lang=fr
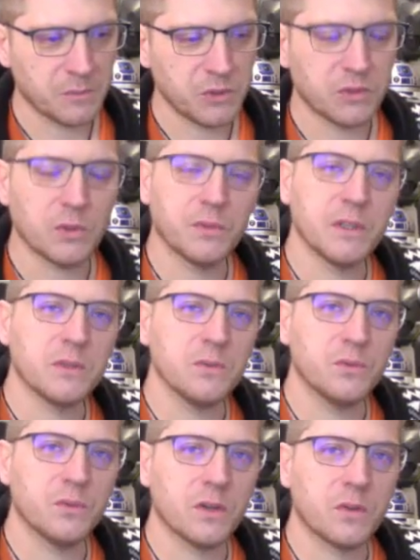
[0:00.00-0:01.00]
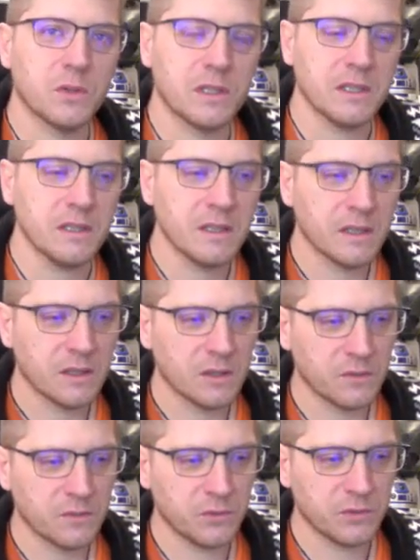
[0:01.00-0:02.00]
puisqu'en fait, une fois collé,
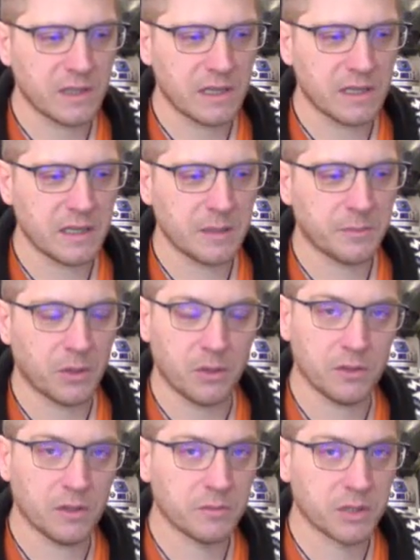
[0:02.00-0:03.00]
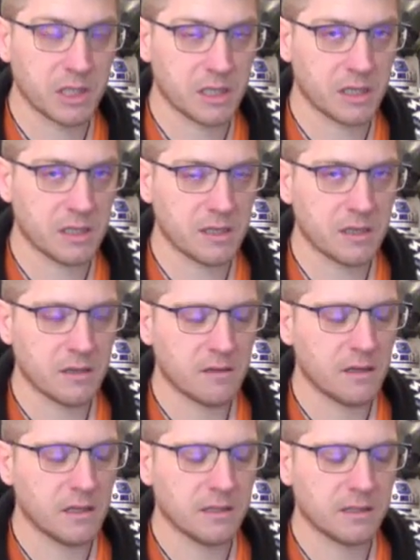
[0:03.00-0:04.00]
vous allez prendre un briquet,
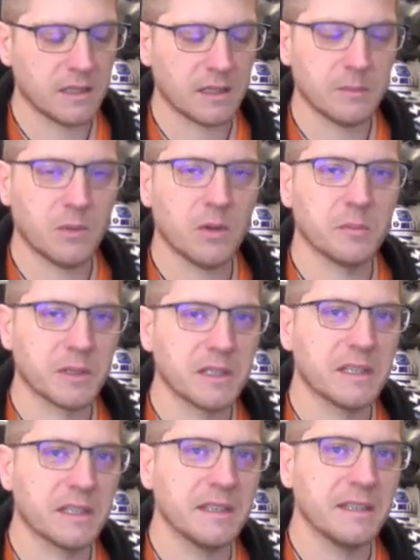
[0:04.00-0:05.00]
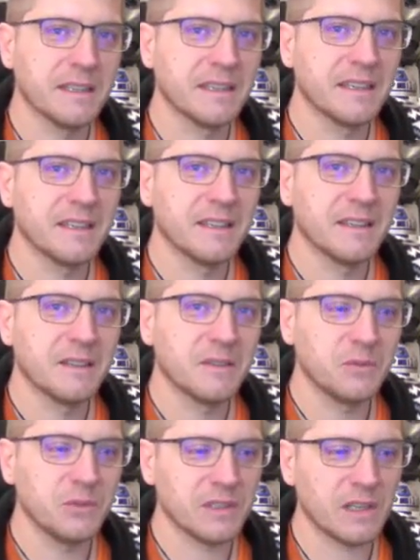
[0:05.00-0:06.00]
carrément un briquet,
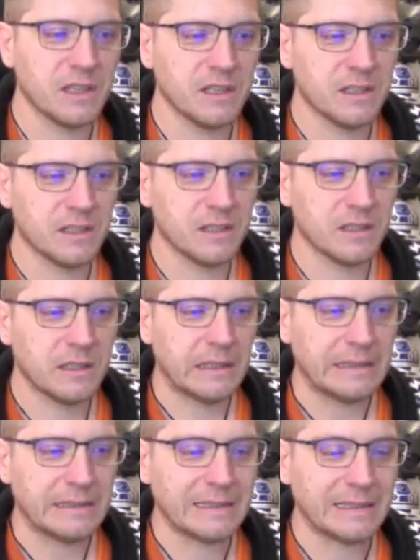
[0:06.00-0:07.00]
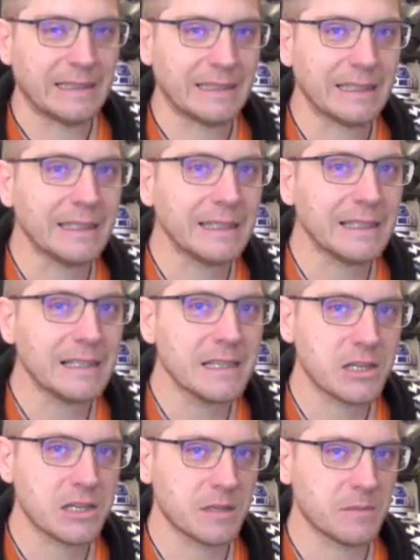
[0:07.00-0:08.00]
vous allez très
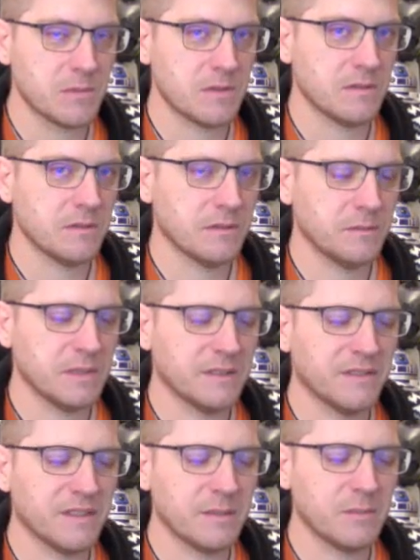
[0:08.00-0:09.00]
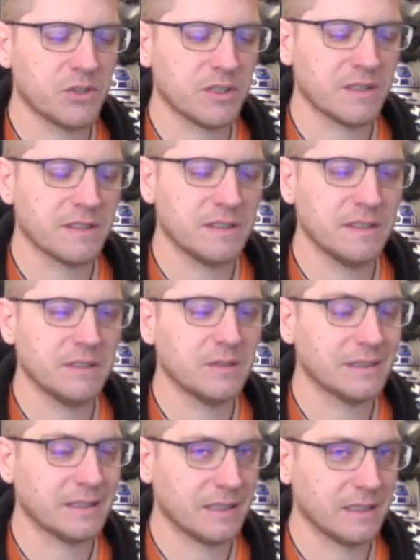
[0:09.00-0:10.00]
légèrement, mais vraiment
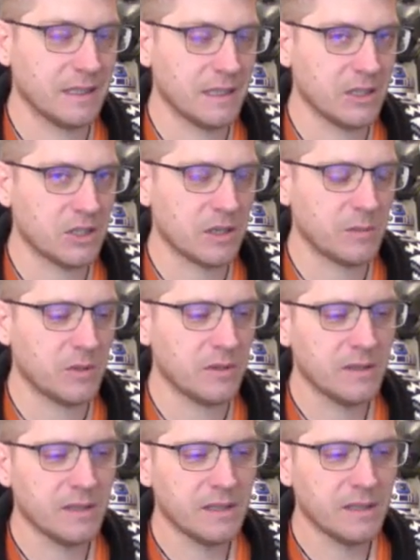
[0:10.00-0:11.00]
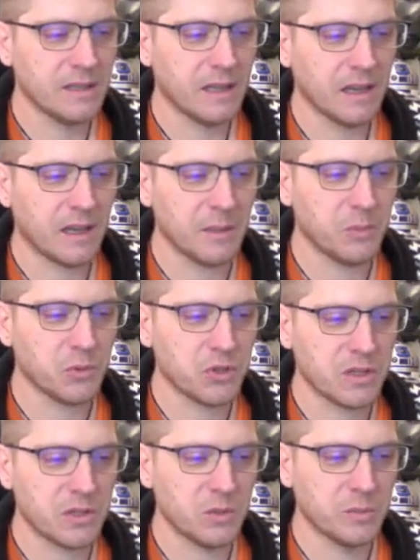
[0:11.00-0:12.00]
j'insiste, très légèrement,
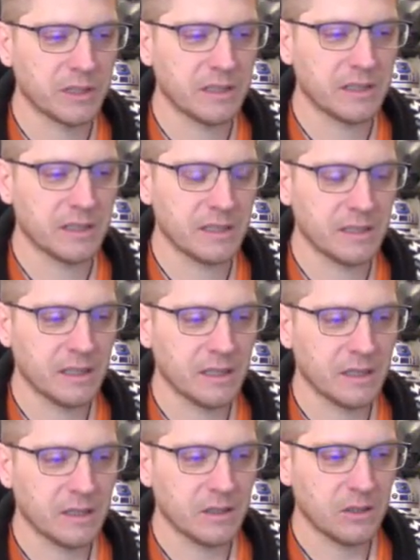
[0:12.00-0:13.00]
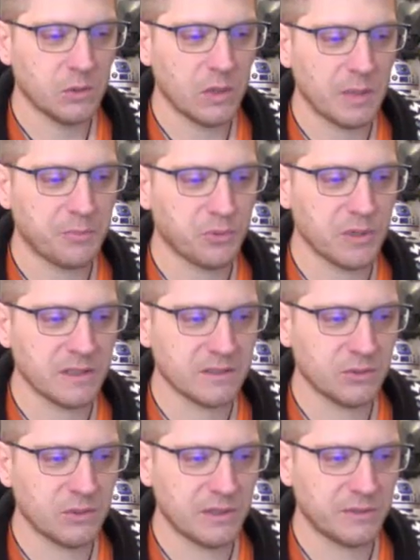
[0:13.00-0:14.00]
rapprocher le briquet de la
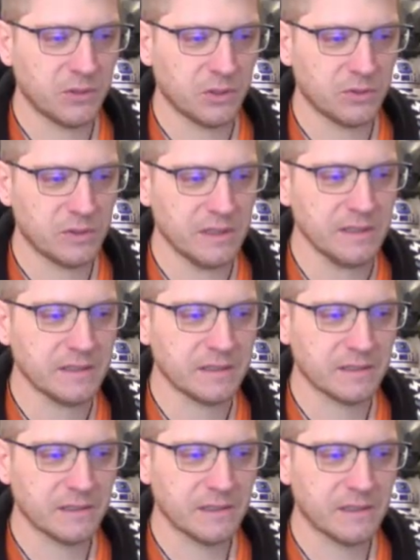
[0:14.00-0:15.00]
pointe de la fleur de lys,